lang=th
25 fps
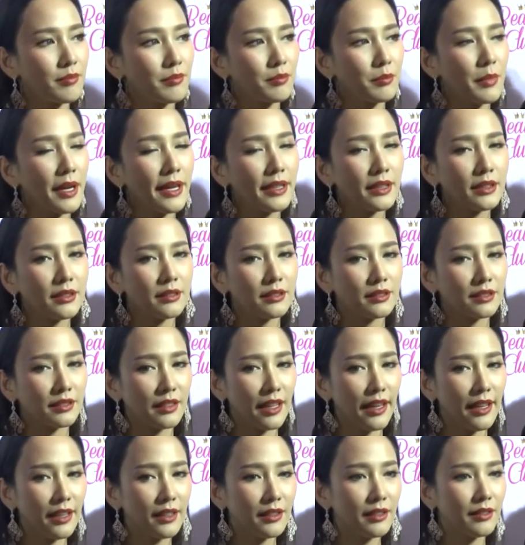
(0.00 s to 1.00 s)
ไม่ตื่น
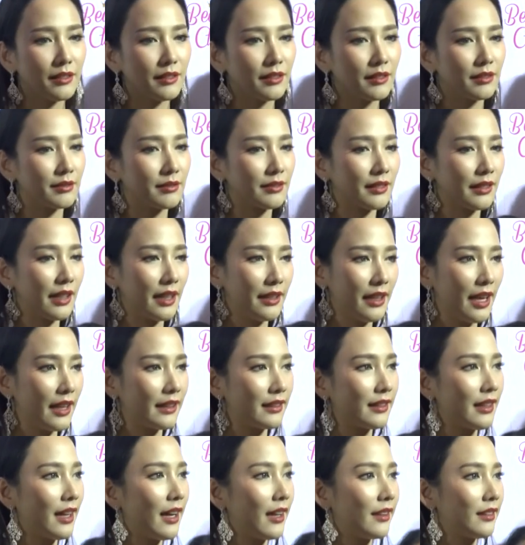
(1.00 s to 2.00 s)
เต้นขนา
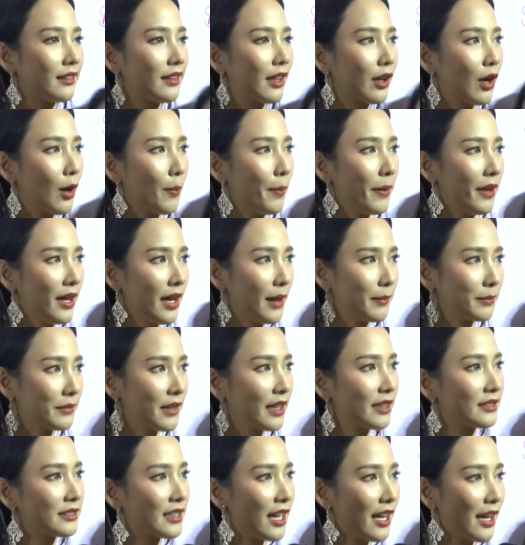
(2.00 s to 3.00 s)
ดนั้น แต่ก็พยายาม
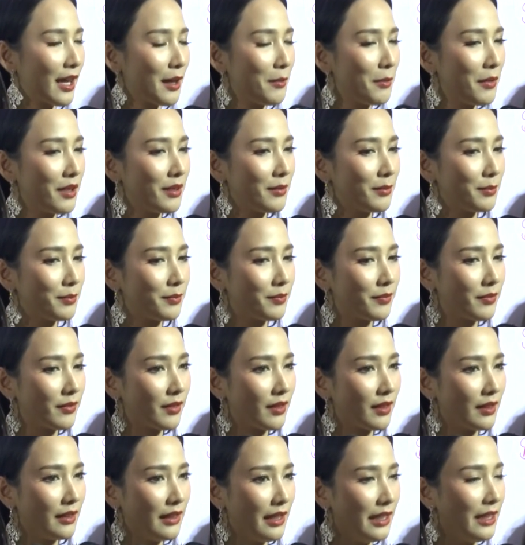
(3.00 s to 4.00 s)
ตั้งใจให้มัน
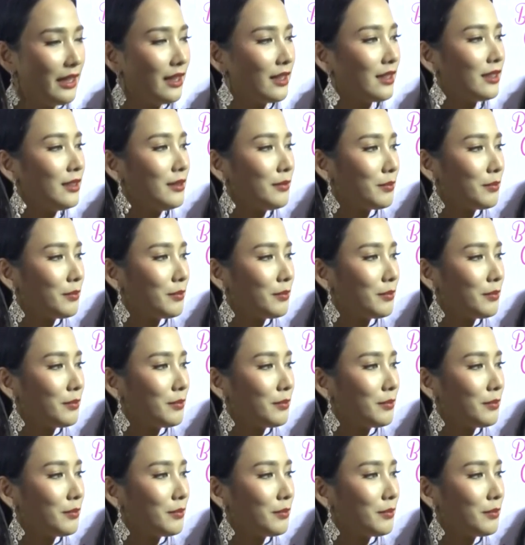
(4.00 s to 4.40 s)
ดีขึ้น